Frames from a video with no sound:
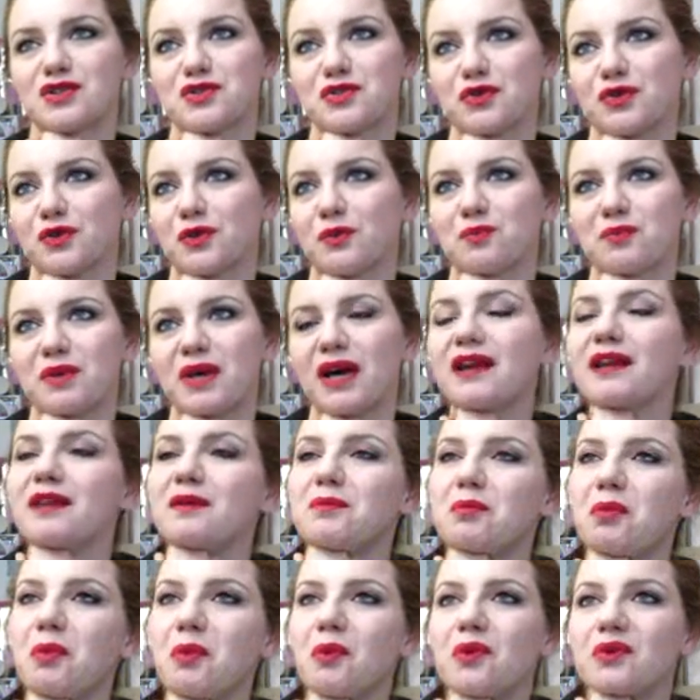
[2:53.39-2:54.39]
ho cioè mia
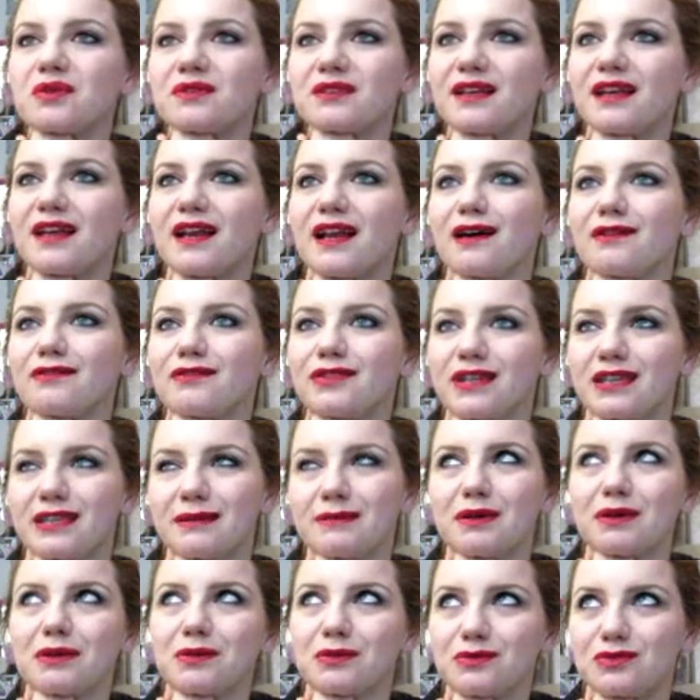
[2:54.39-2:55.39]
nipote, la figlia di
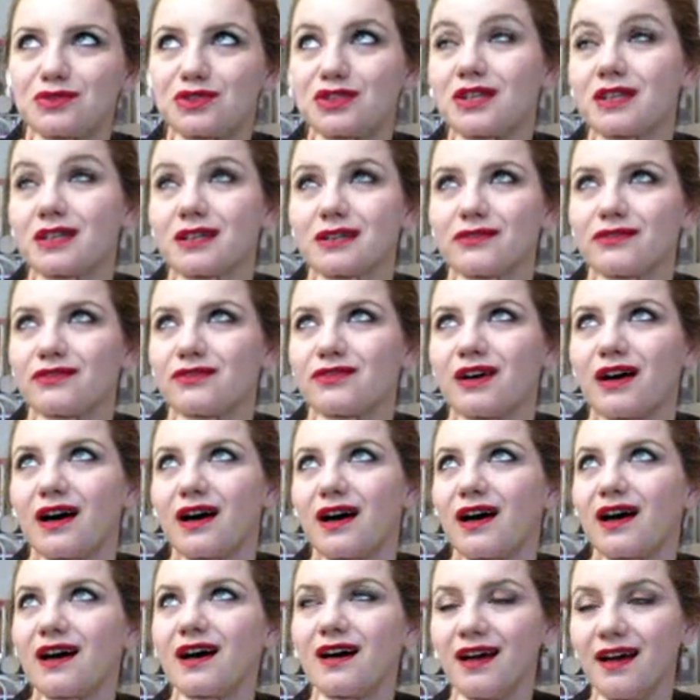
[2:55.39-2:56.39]
mia cugina che
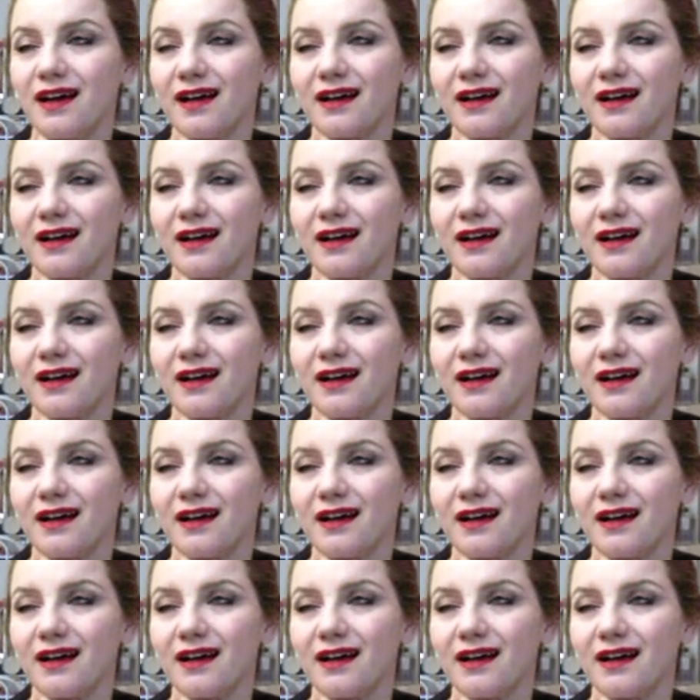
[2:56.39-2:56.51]
fa